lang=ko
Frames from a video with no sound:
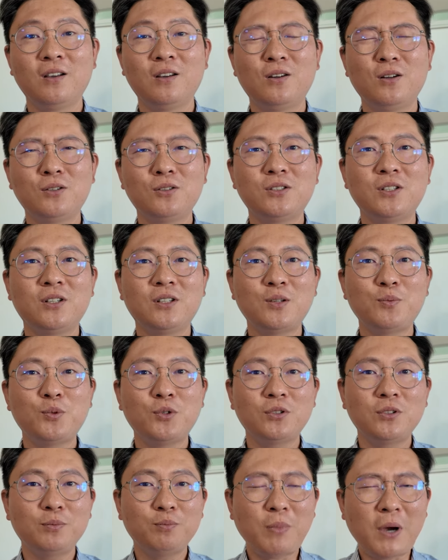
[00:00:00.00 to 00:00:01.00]
그래서 제가
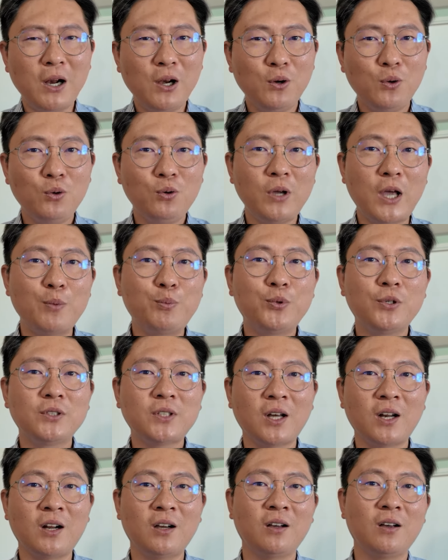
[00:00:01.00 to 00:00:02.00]
삼성을 팔고 애플
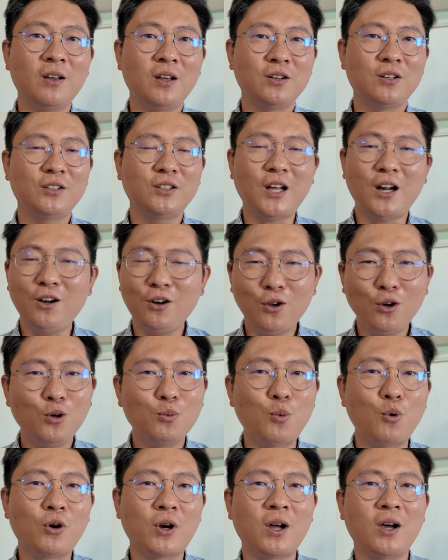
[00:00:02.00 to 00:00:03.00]
사라, 달러를
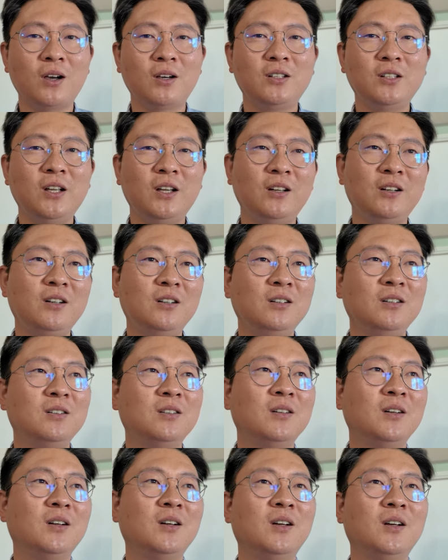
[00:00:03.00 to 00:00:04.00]
모아라, 그
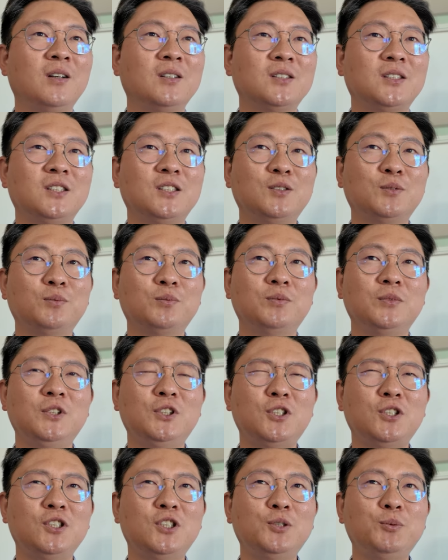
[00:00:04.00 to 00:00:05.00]
얘기를 지금
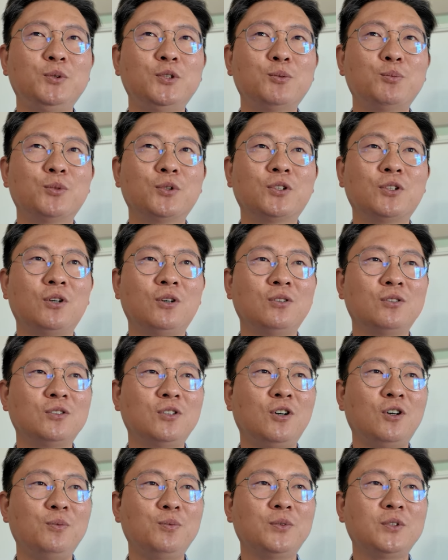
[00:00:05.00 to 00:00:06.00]
2022년부터
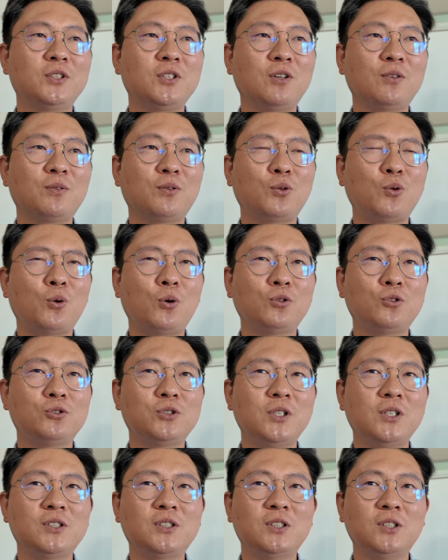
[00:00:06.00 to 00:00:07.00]
첫
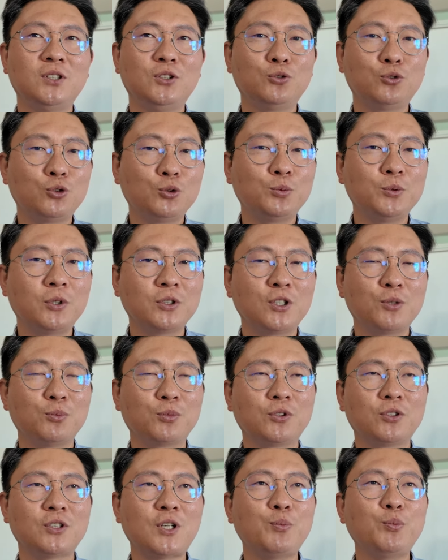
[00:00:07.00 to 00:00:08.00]
독고투자일지 유튜브
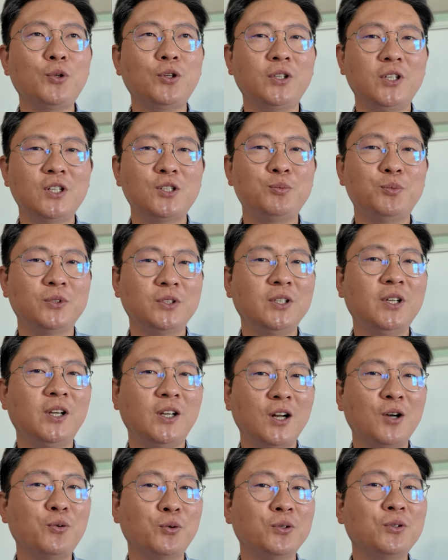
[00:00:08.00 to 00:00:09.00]
영상부터 3년째 지금 그
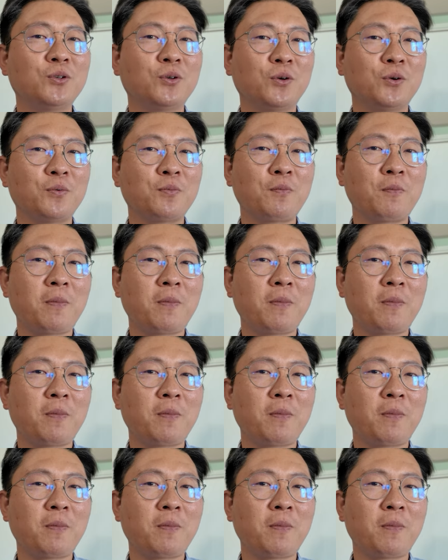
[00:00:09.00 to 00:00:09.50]
얘기를 하고 있는 거예요.